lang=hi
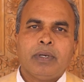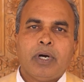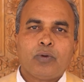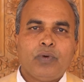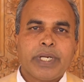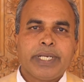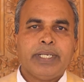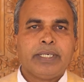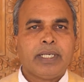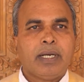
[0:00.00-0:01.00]
और वही
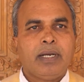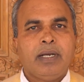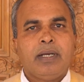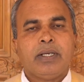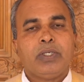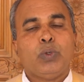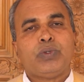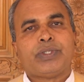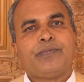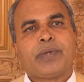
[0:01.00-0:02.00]
ढंडा यो
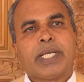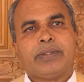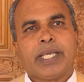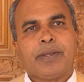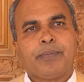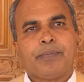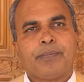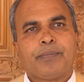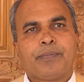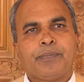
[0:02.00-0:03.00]
के थे
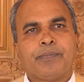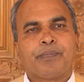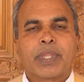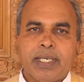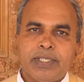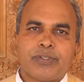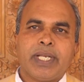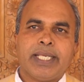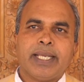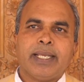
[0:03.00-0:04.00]

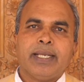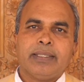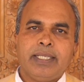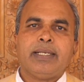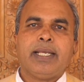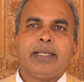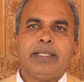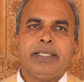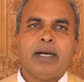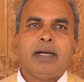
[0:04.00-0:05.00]
इसलिए निर्णय
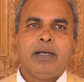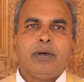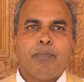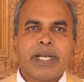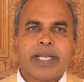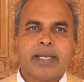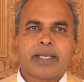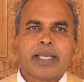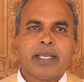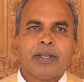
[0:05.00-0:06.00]
लिया मरिया
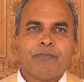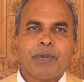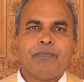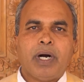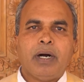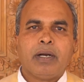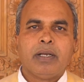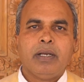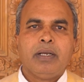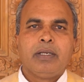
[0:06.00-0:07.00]
की
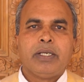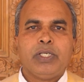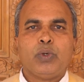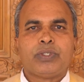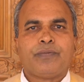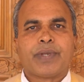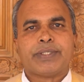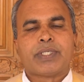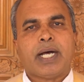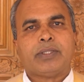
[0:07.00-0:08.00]
विवाह यो के
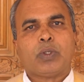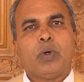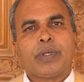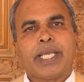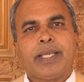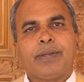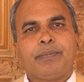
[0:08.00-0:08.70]
साथ होंगे